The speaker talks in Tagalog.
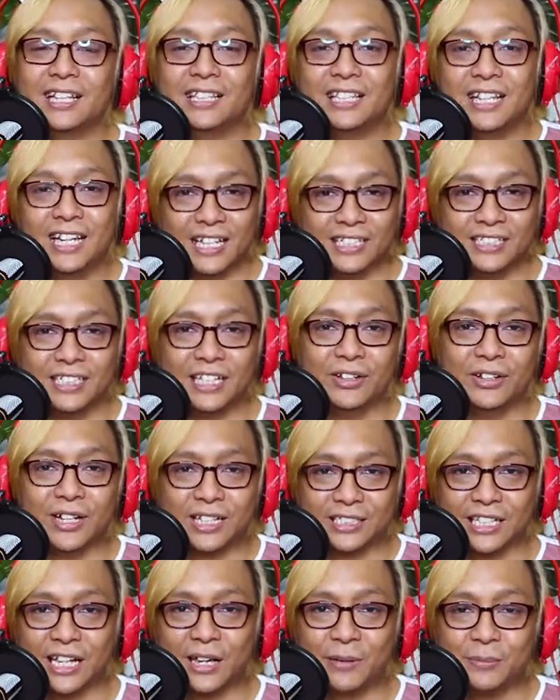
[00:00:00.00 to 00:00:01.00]
And till I see you
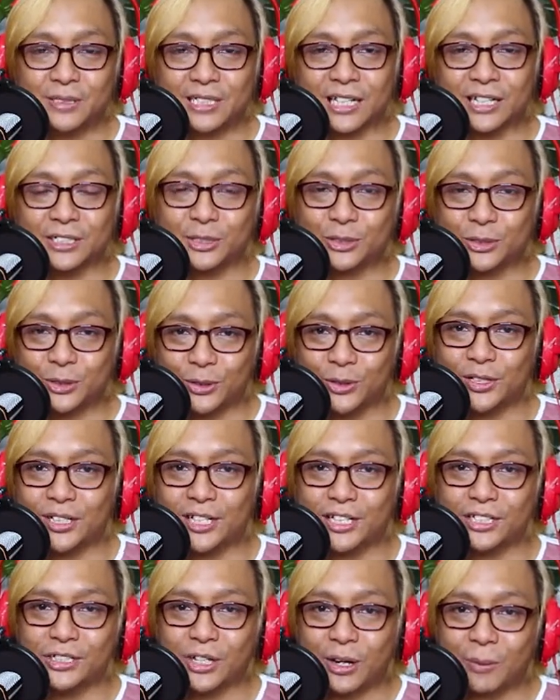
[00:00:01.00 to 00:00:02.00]
next time sa
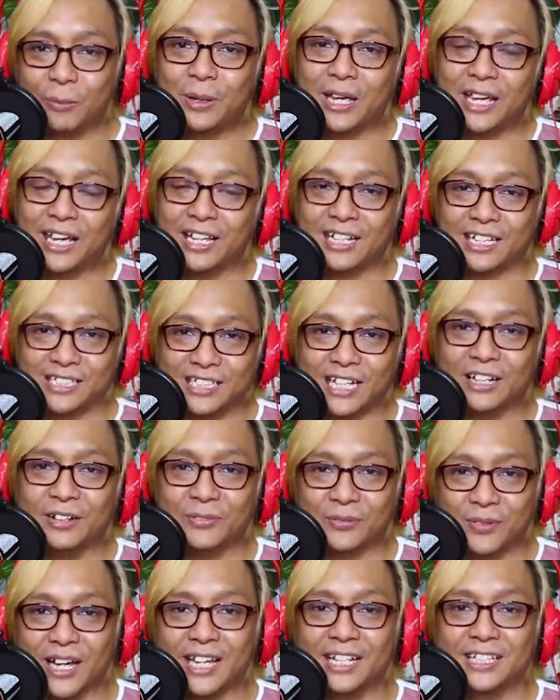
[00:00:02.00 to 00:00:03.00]
susunod na Shopee and
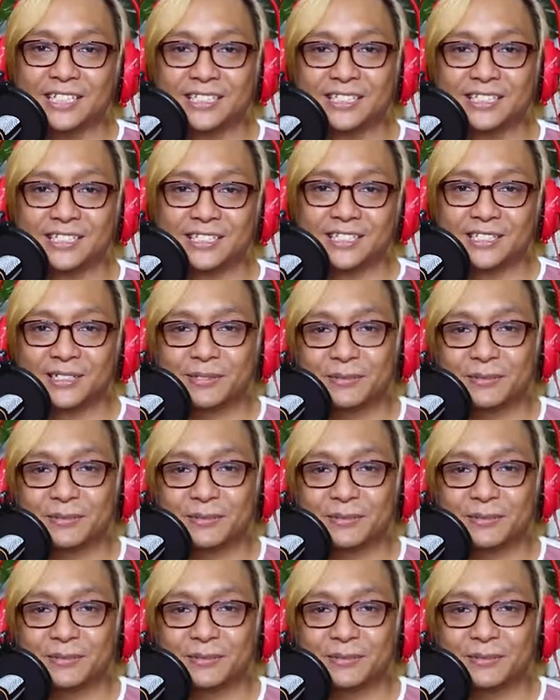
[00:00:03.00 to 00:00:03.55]
Lazada Finds.